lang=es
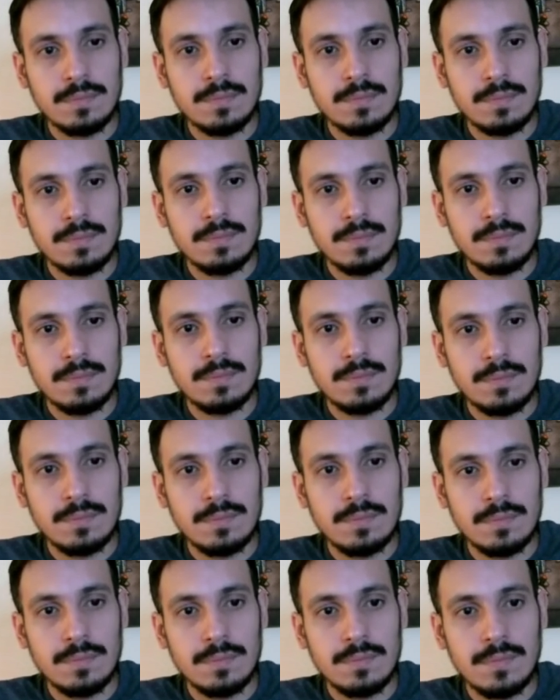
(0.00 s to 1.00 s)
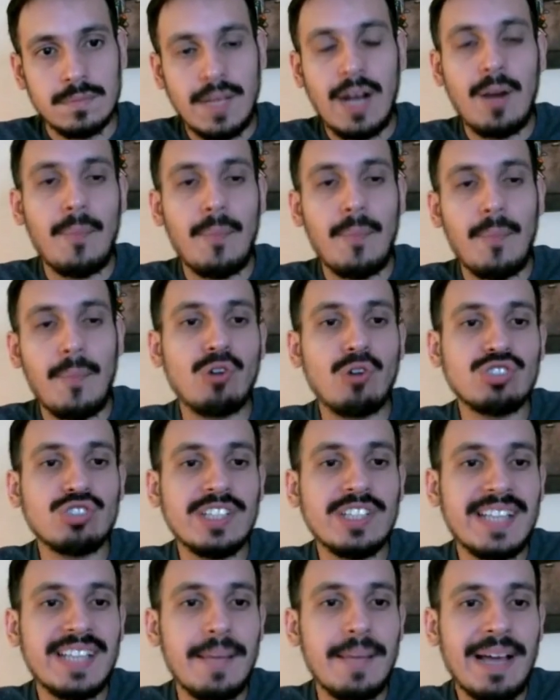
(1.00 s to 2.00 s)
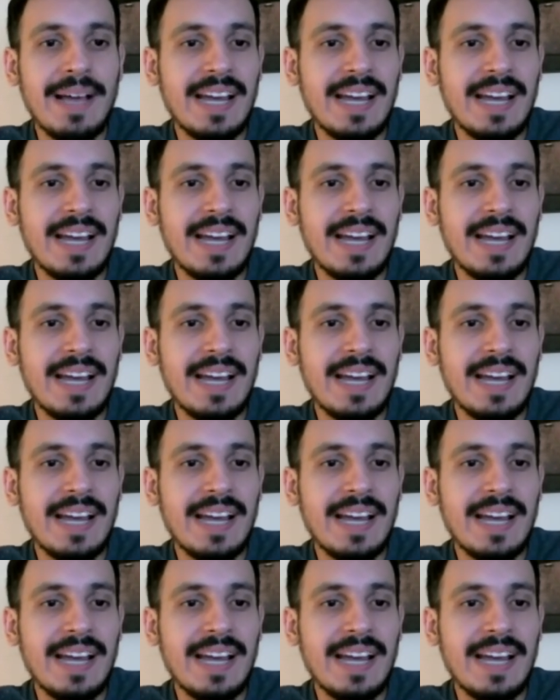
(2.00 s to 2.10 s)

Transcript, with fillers: No votaría. Claro, porque es un sistema